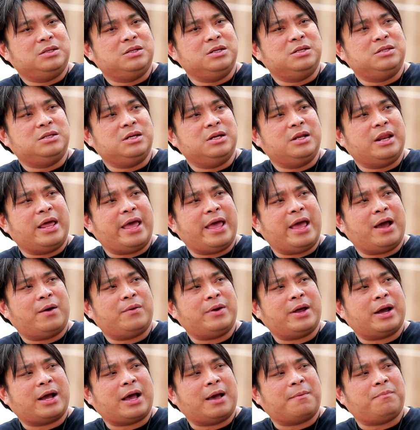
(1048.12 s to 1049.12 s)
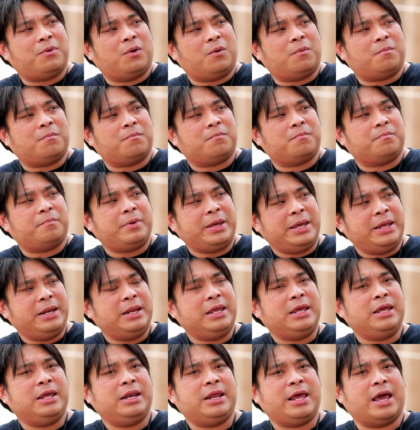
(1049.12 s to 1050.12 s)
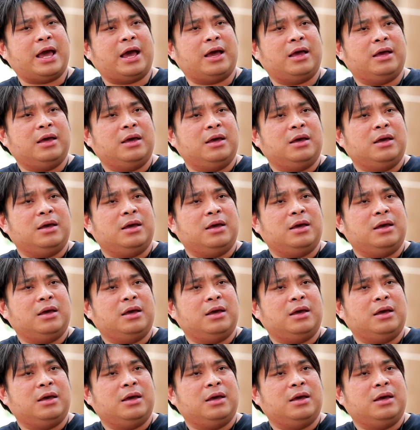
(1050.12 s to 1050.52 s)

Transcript: จริงๆแล้วนะครับผมปีนี้เนี่ย